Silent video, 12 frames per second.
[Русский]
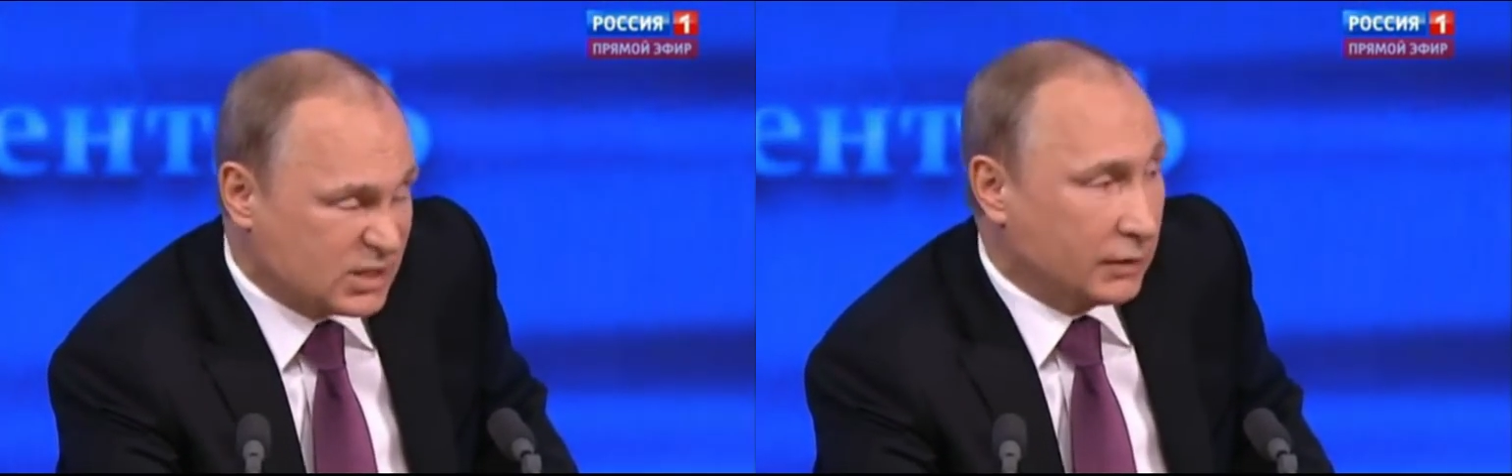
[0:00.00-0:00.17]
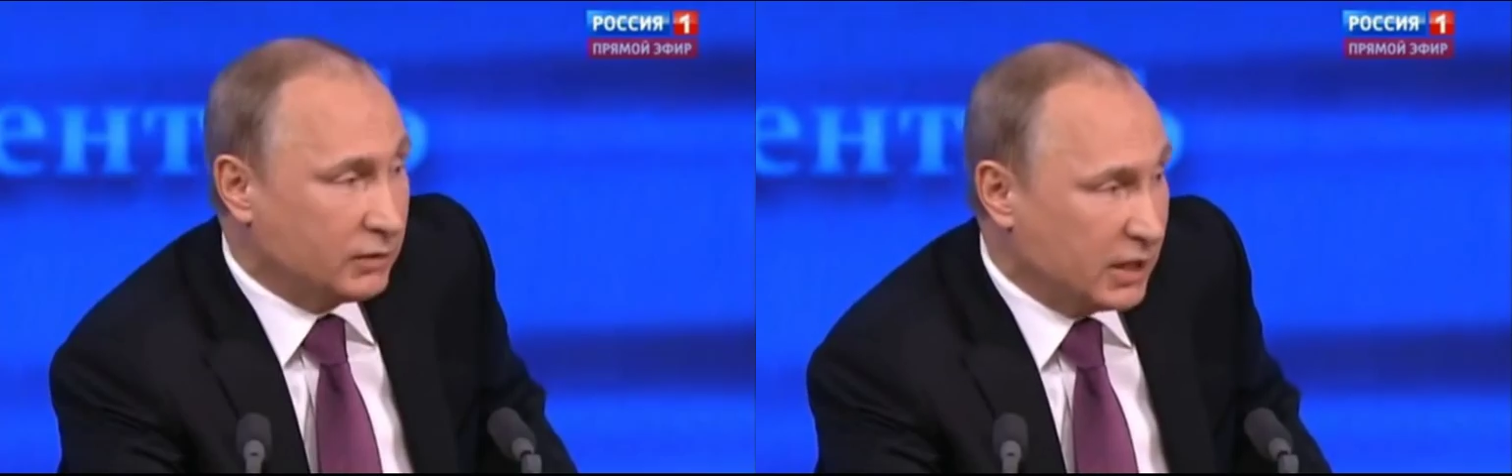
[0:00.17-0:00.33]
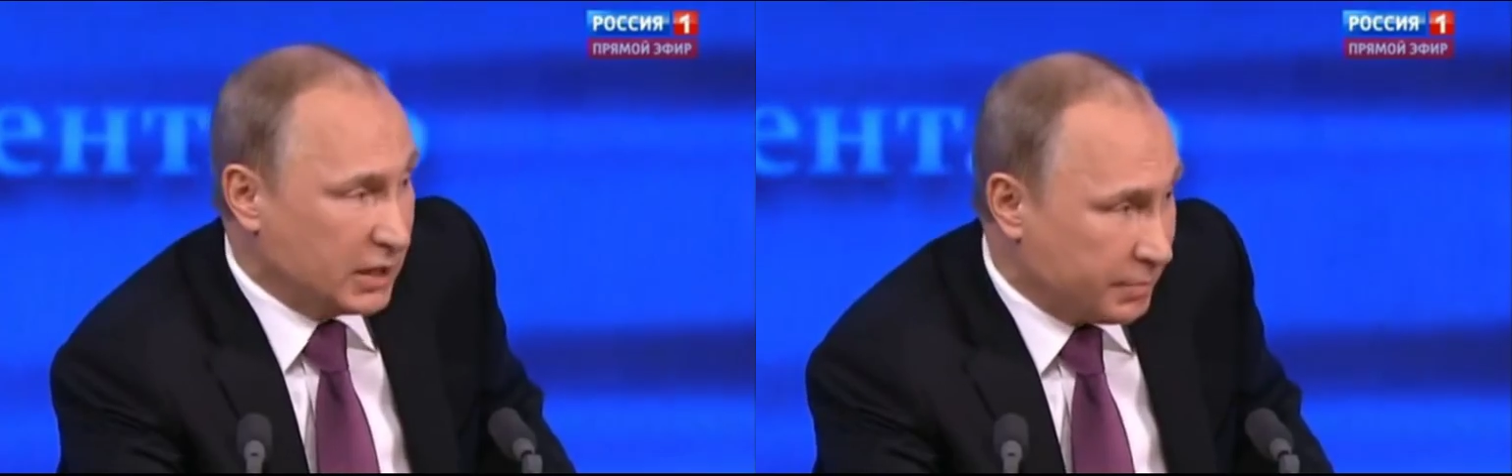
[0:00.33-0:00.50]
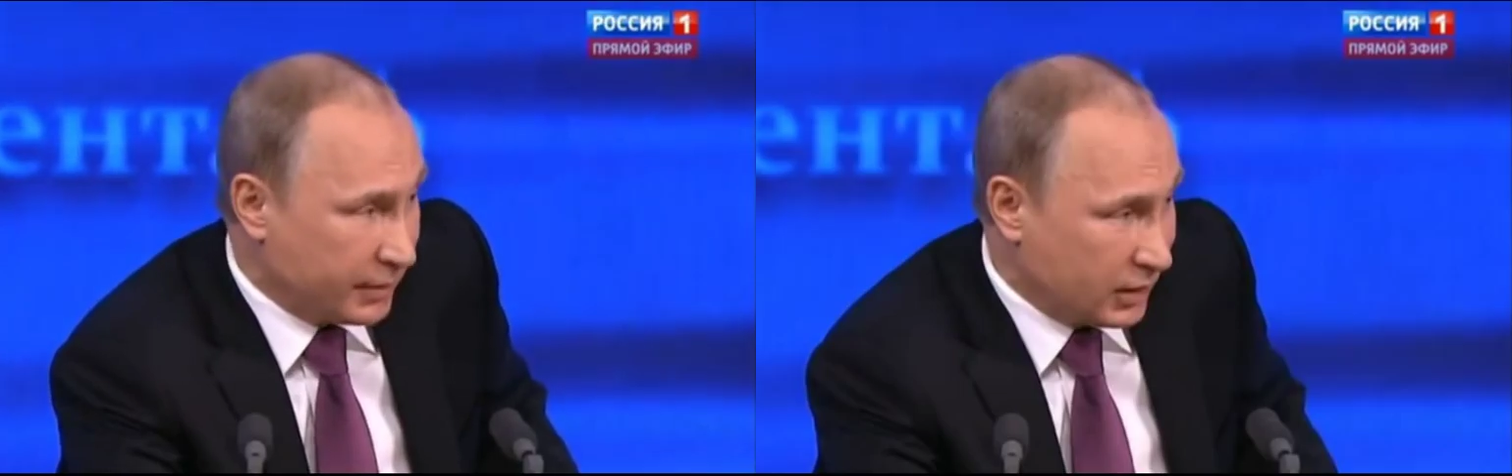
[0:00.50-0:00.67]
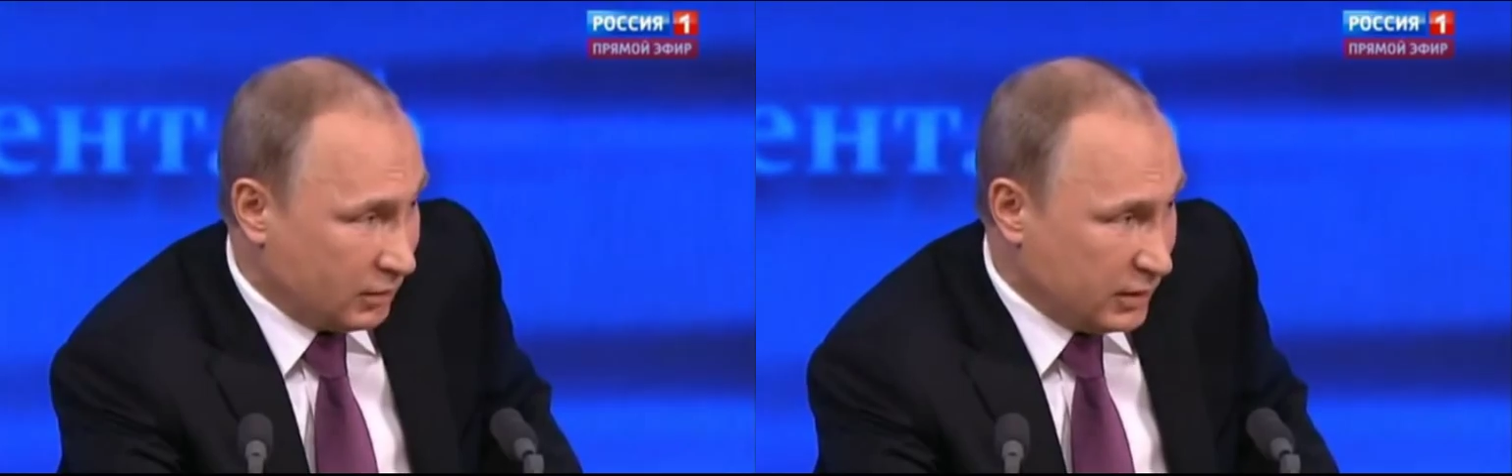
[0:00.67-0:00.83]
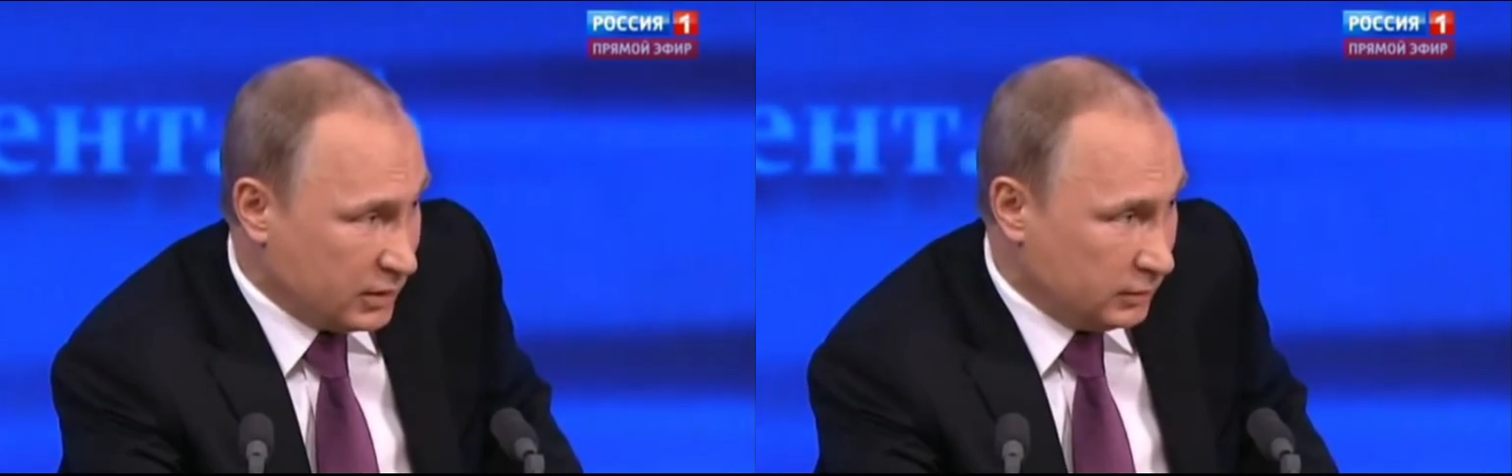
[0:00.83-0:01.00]
заставлять
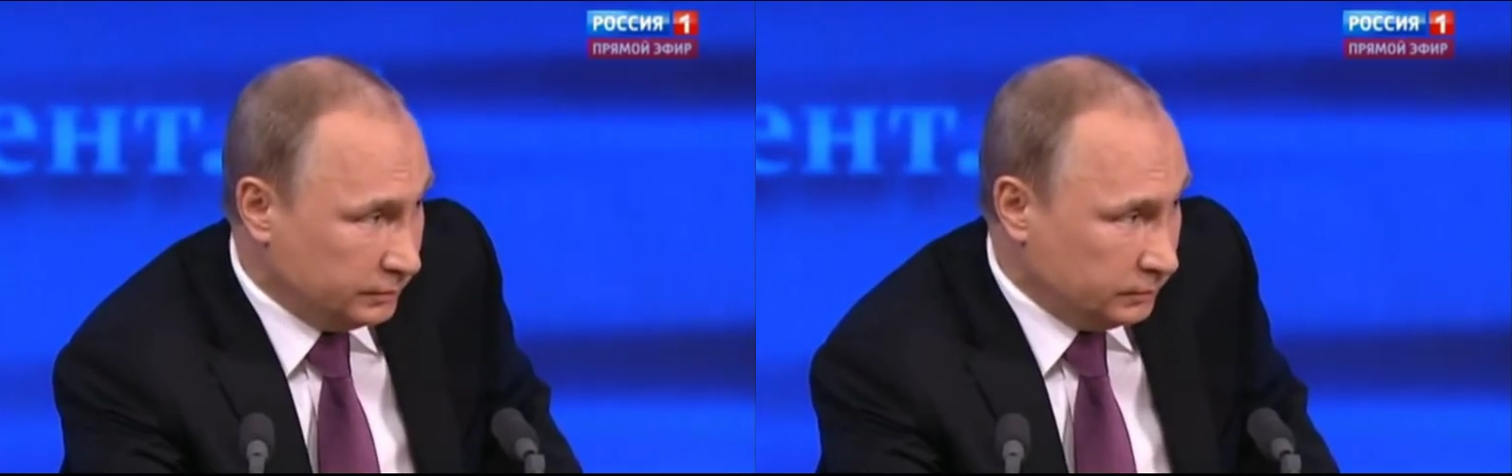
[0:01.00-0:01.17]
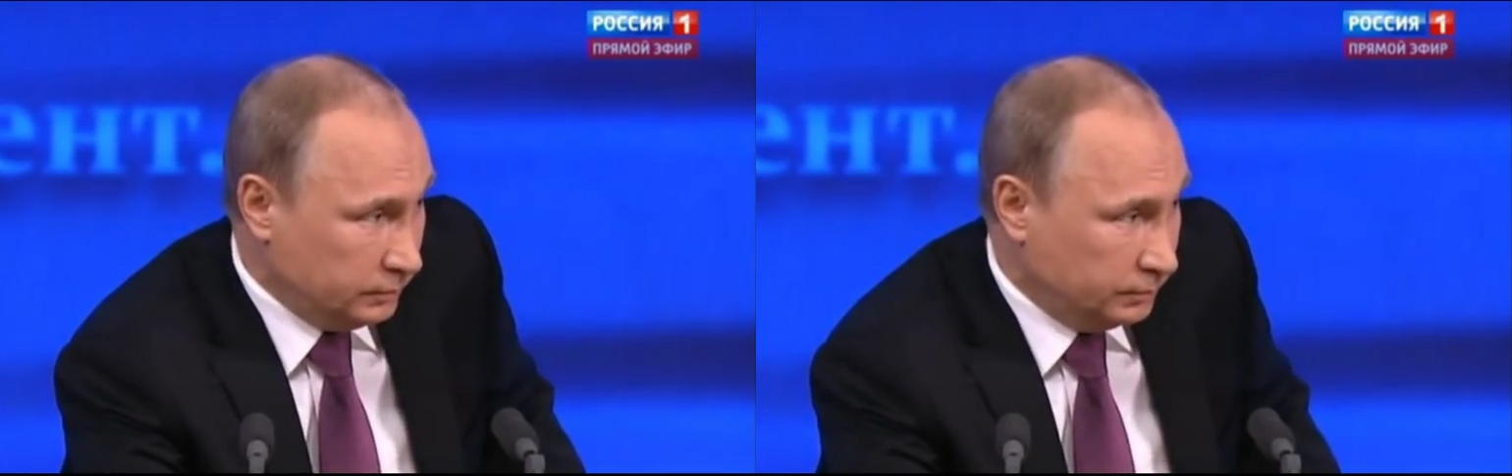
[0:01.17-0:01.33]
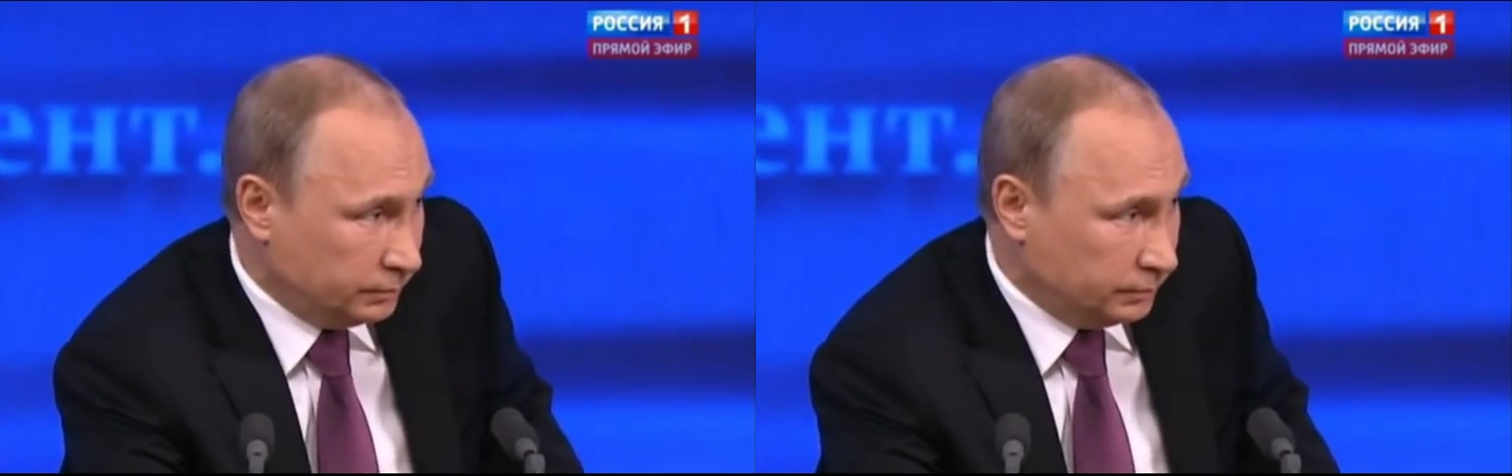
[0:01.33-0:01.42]
продавать,